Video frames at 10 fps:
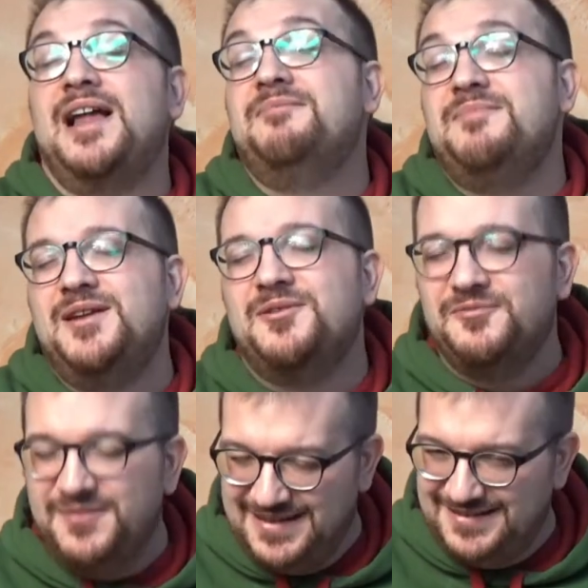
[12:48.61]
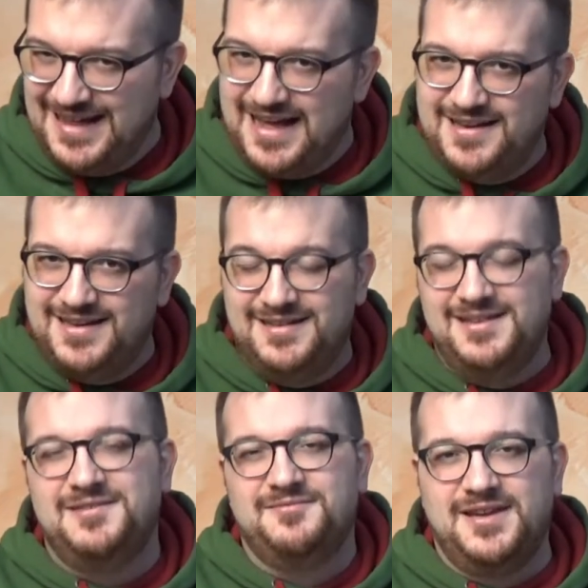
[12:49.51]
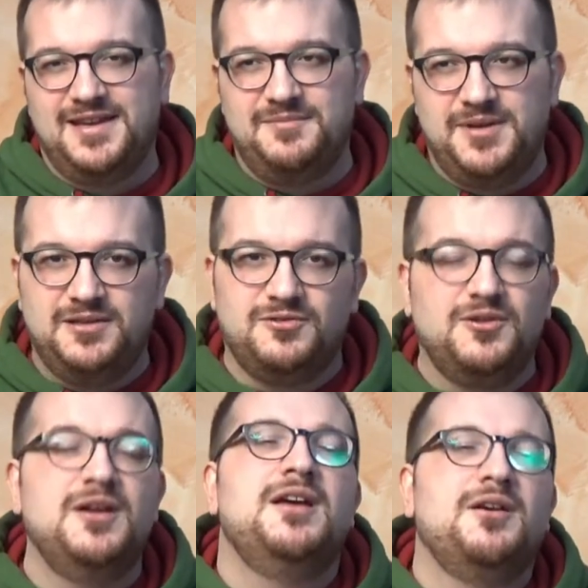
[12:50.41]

almeno 20 anni di invecchiamento.